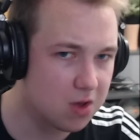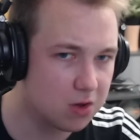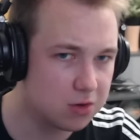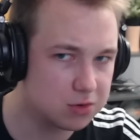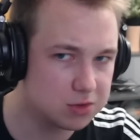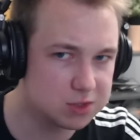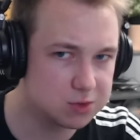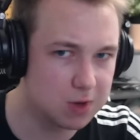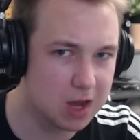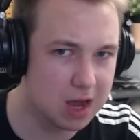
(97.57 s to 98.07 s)

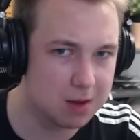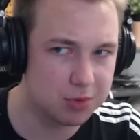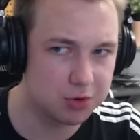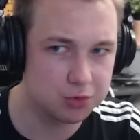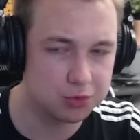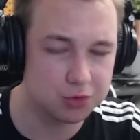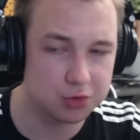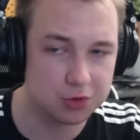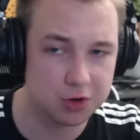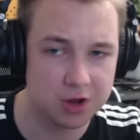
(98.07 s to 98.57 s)
Słabo
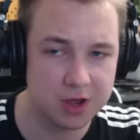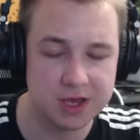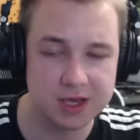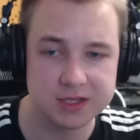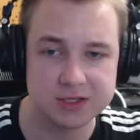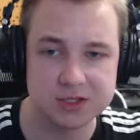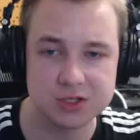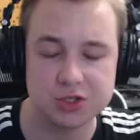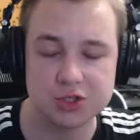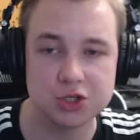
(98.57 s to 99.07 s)
tu trochę
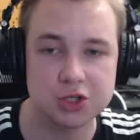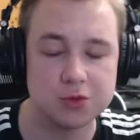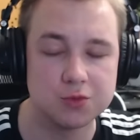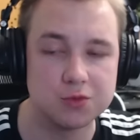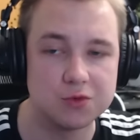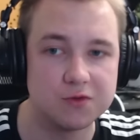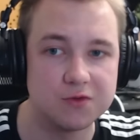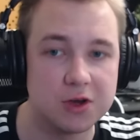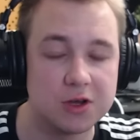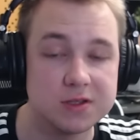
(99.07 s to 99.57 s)
jest, szczerze
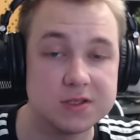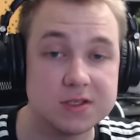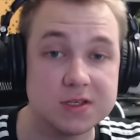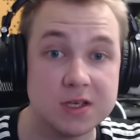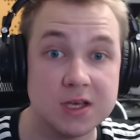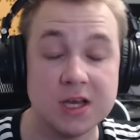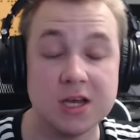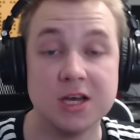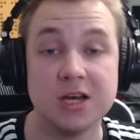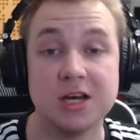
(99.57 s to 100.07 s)
mówiąc
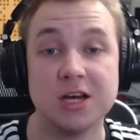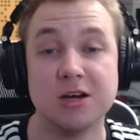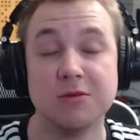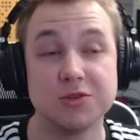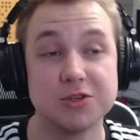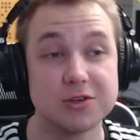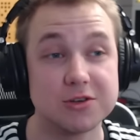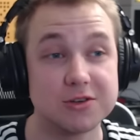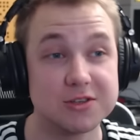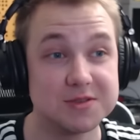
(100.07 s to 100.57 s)
A mi
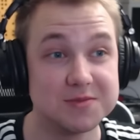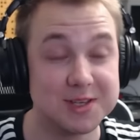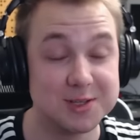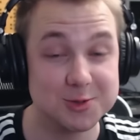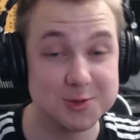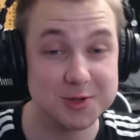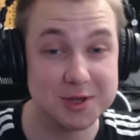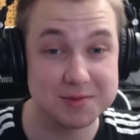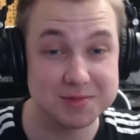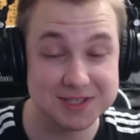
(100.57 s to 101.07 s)
się
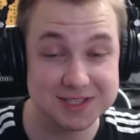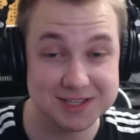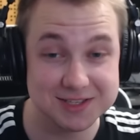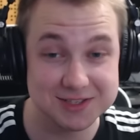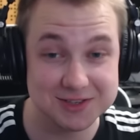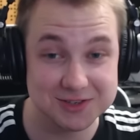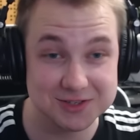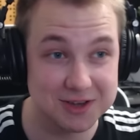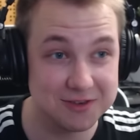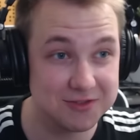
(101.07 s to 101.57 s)
rozmazuje przez te
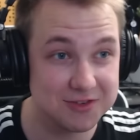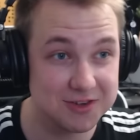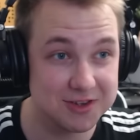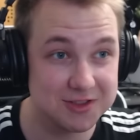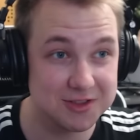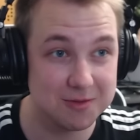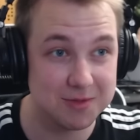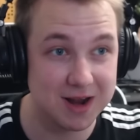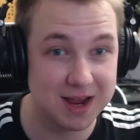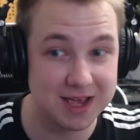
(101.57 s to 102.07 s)
soczewki
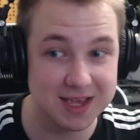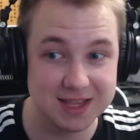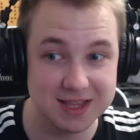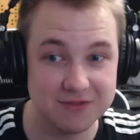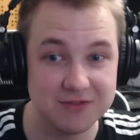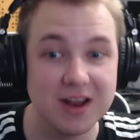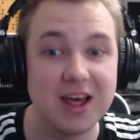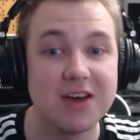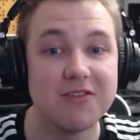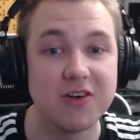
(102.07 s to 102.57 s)
Dobra, idę
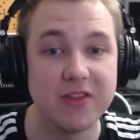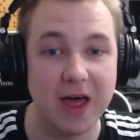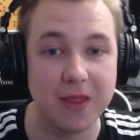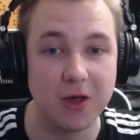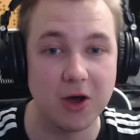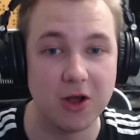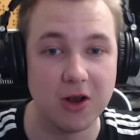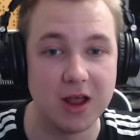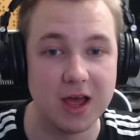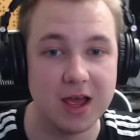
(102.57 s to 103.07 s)
w lewo na
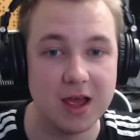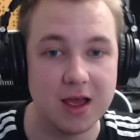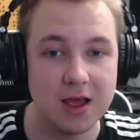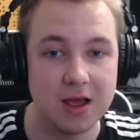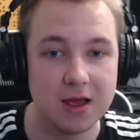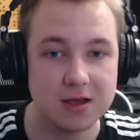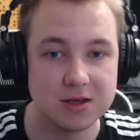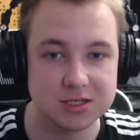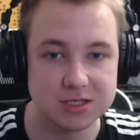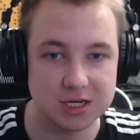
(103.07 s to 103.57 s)
dole
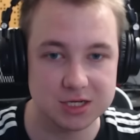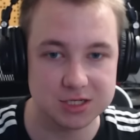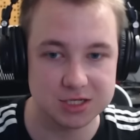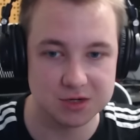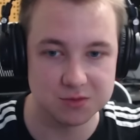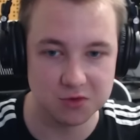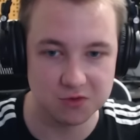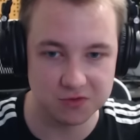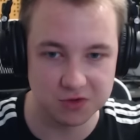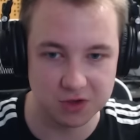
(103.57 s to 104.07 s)
Szczerze
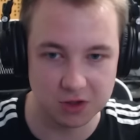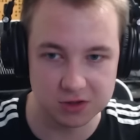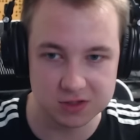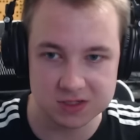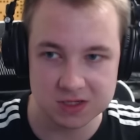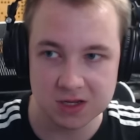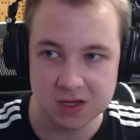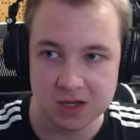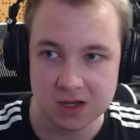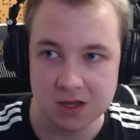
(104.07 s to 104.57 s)

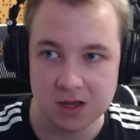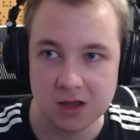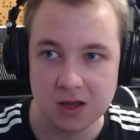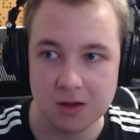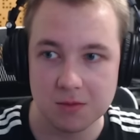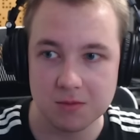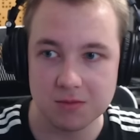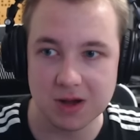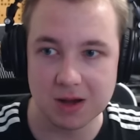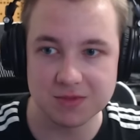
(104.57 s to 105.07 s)
mówiąc
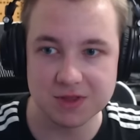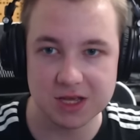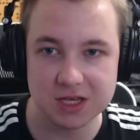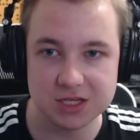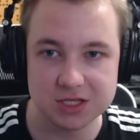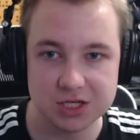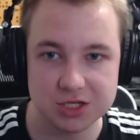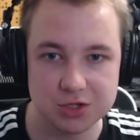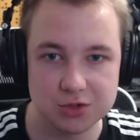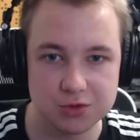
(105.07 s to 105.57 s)
Mam
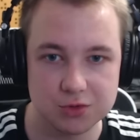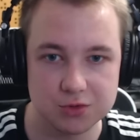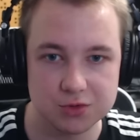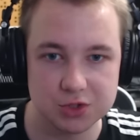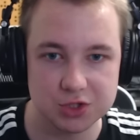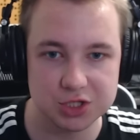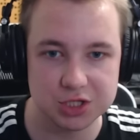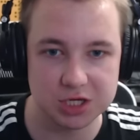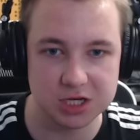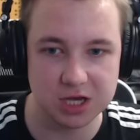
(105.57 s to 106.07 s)
nadzieję, że tu
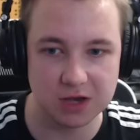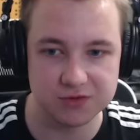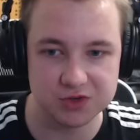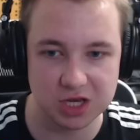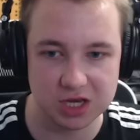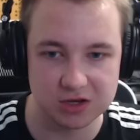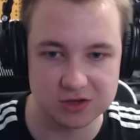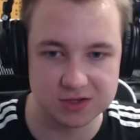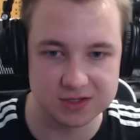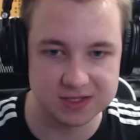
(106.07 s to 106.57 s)
coś
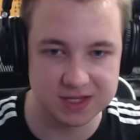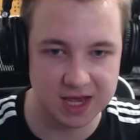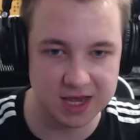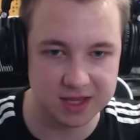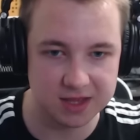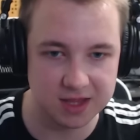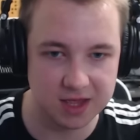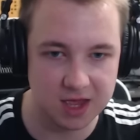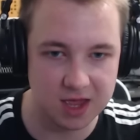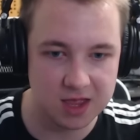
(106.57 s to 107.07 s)
ciekawszego
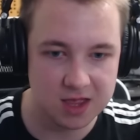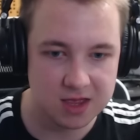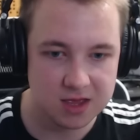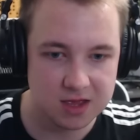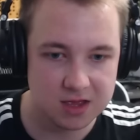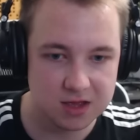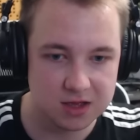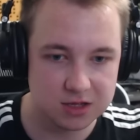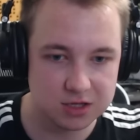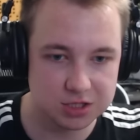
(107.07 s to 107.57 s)
znajdę
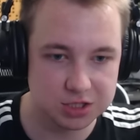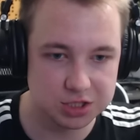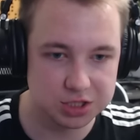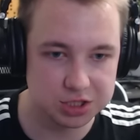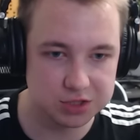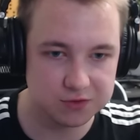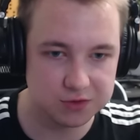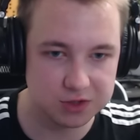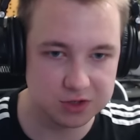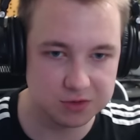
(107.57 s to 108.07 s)

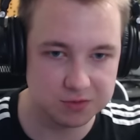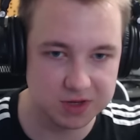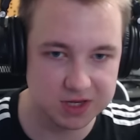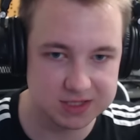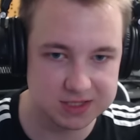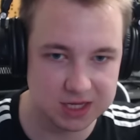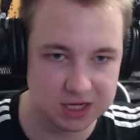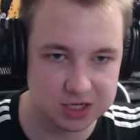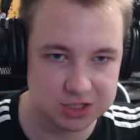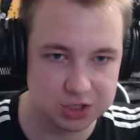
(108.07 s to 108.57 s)
Niż w tych
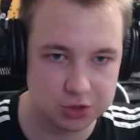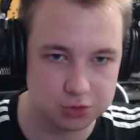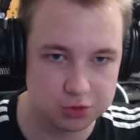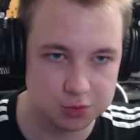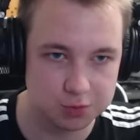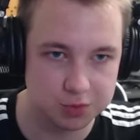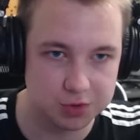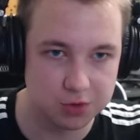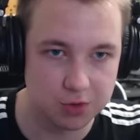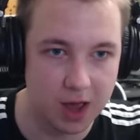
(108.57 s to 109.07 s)
miejscach, gdzie już
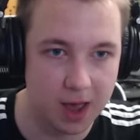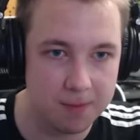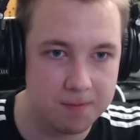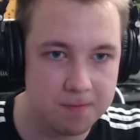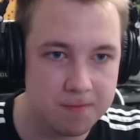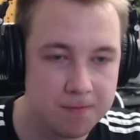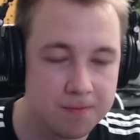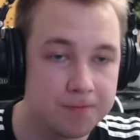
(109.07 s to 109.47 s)
byłem